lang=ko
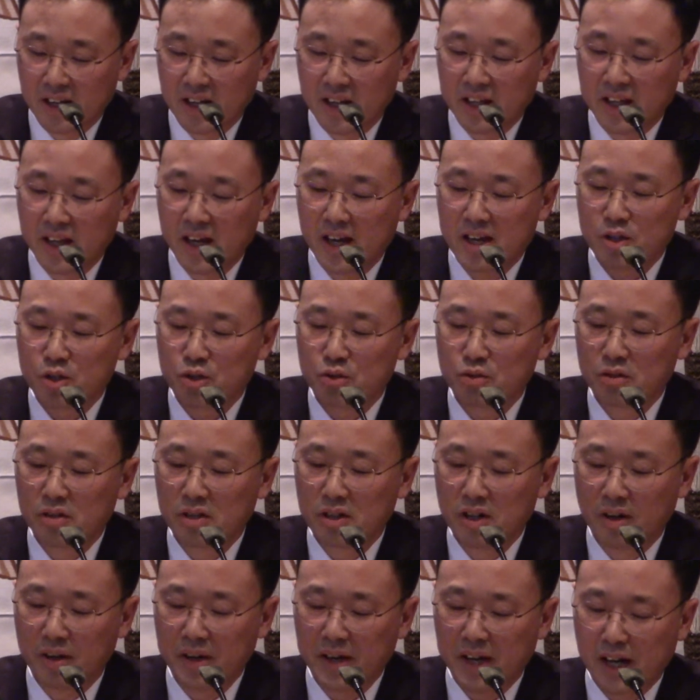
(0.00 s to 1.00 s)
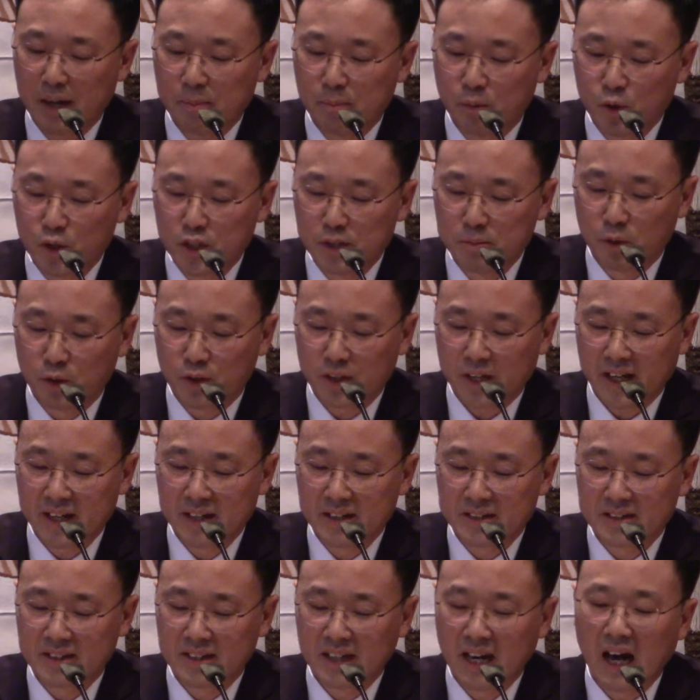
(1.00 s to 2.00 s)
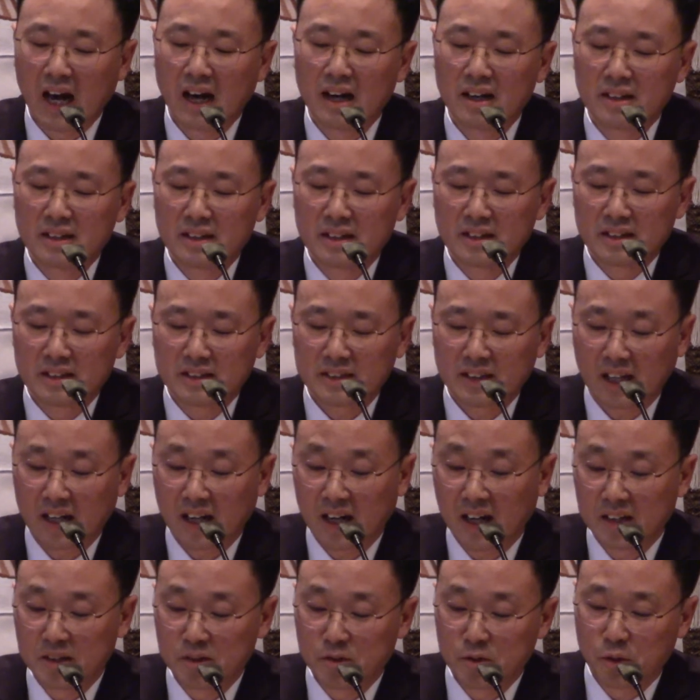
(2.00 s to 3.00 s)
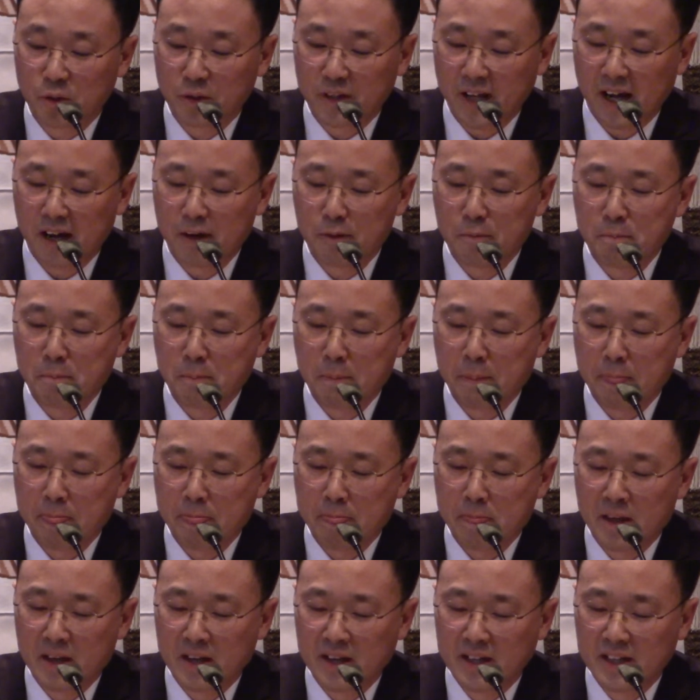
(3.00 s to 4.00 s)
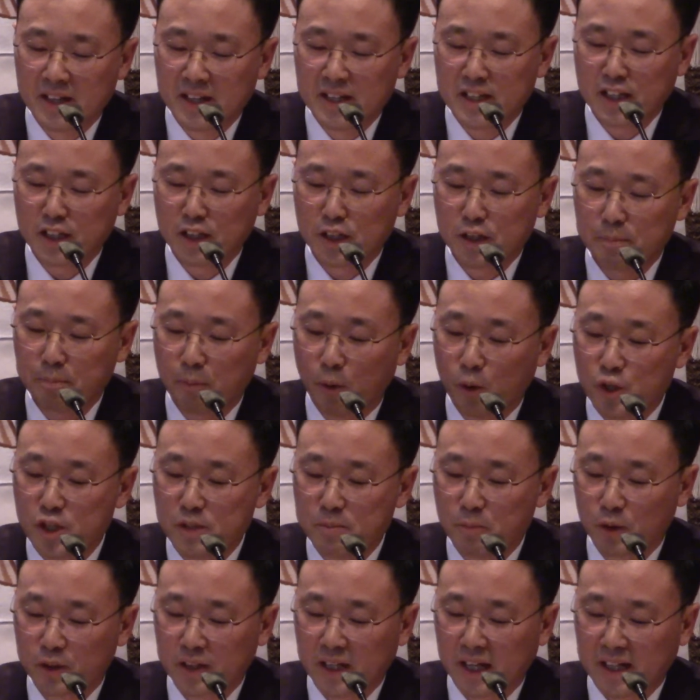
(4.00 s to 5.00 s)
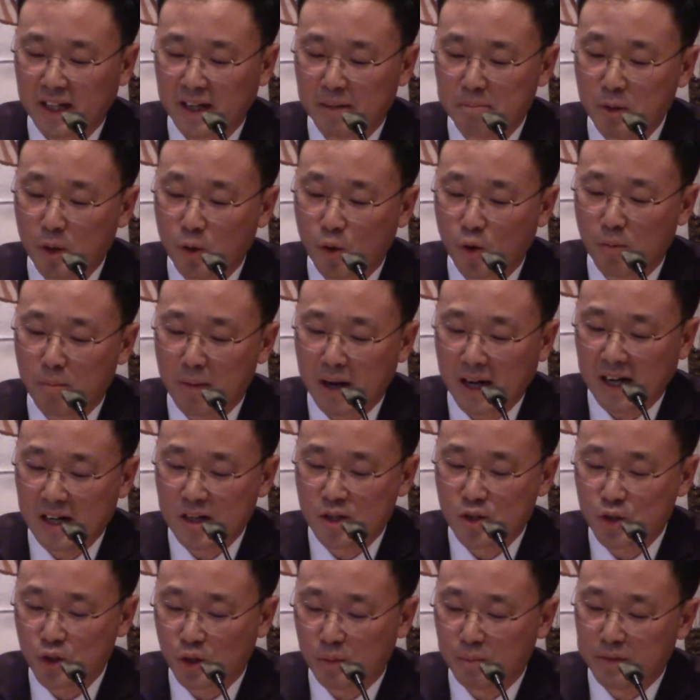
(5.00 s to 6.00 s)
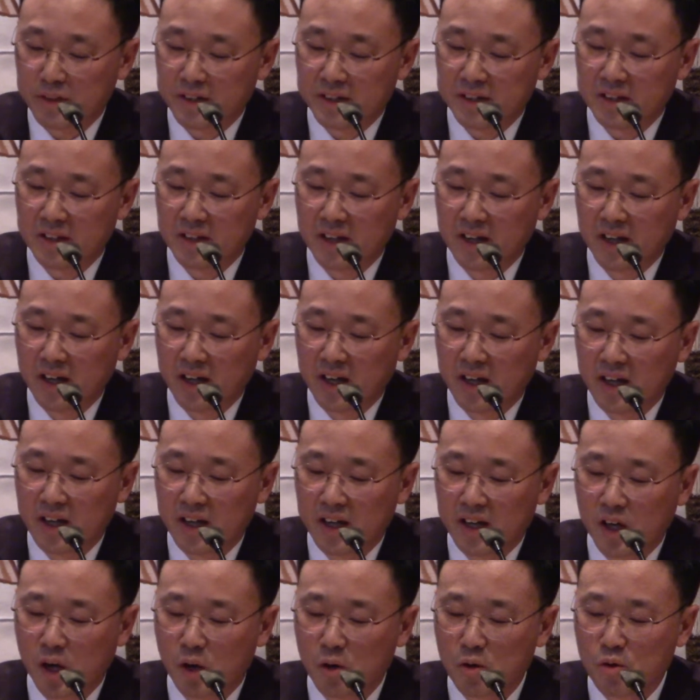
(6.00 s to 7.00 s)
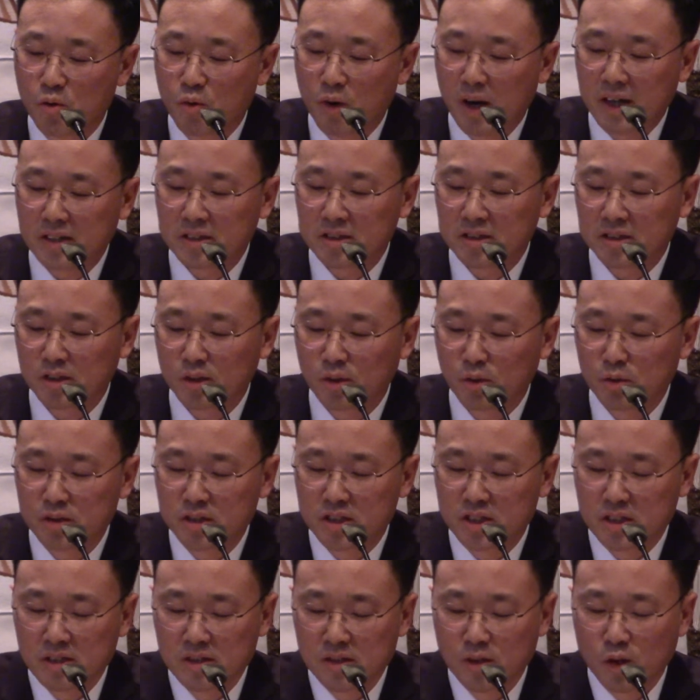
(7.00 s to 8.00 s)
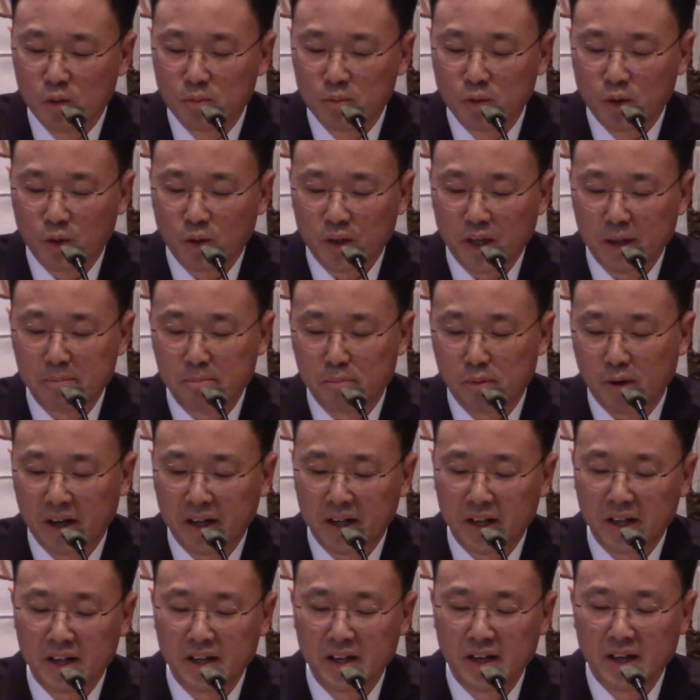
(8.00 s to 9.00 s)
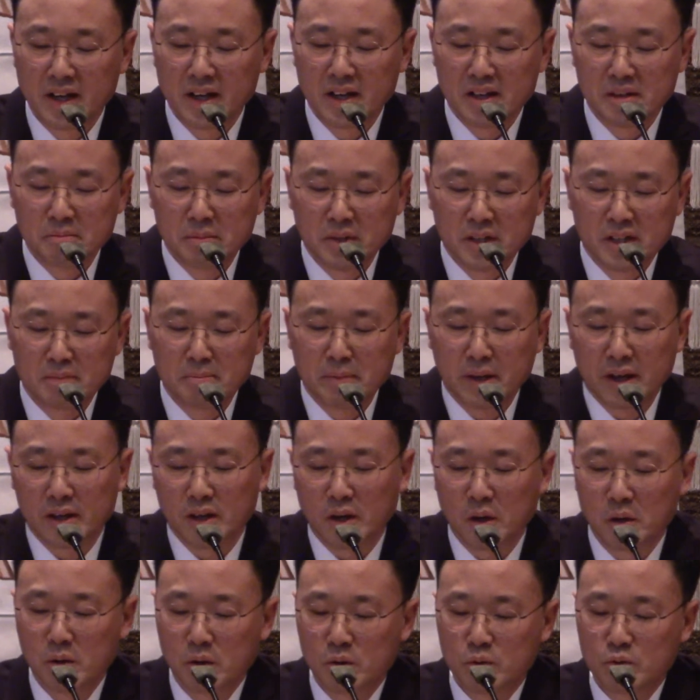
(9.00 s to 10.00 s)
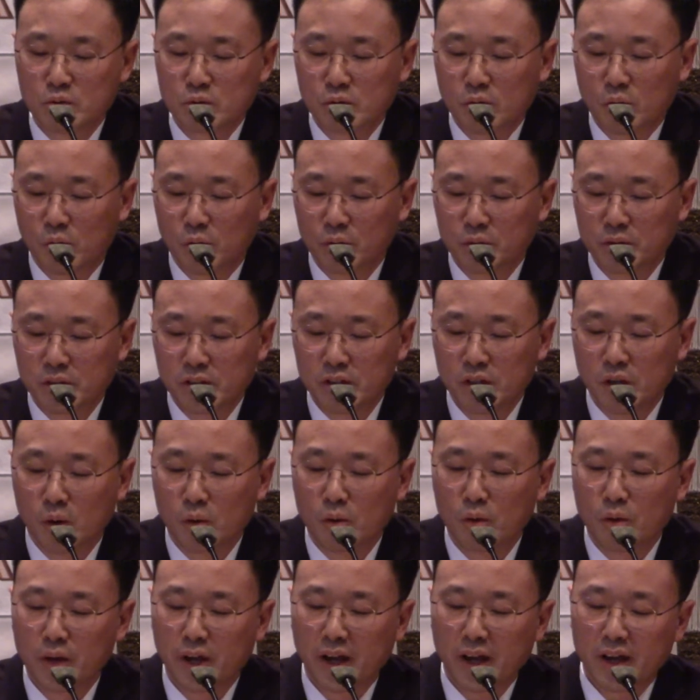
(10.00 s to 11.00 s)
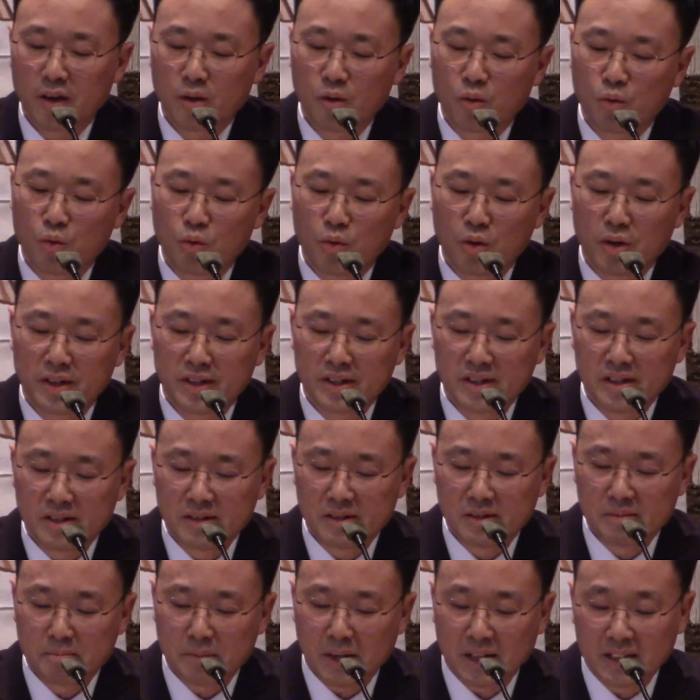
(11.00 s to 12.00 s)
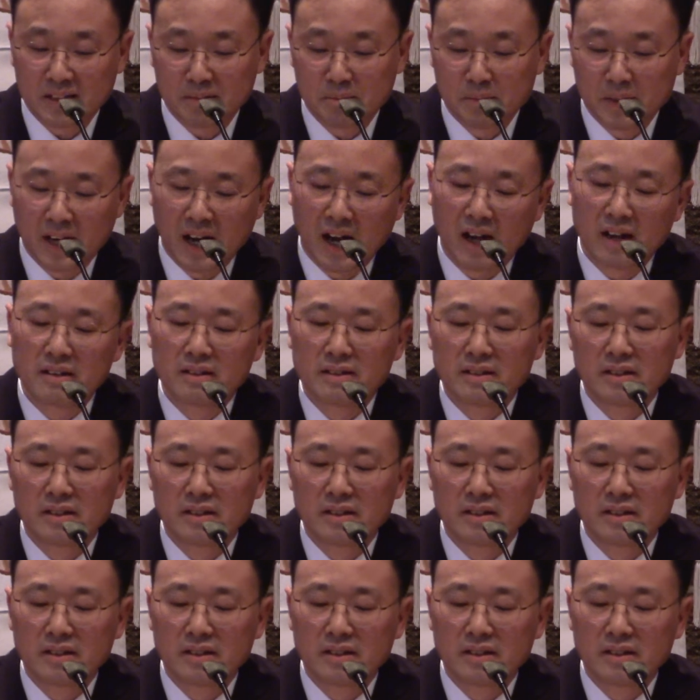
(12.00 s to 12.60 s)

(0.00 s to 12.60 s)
예수를 너희가 보지 못하였으나 사랑하는 도다. 이제는 보지 못하나 믿고 말할 수 없는 영광스러운 즐거움으로 기뻐하니 믿음의 결국 곧 영혼의 구원을 받음이라.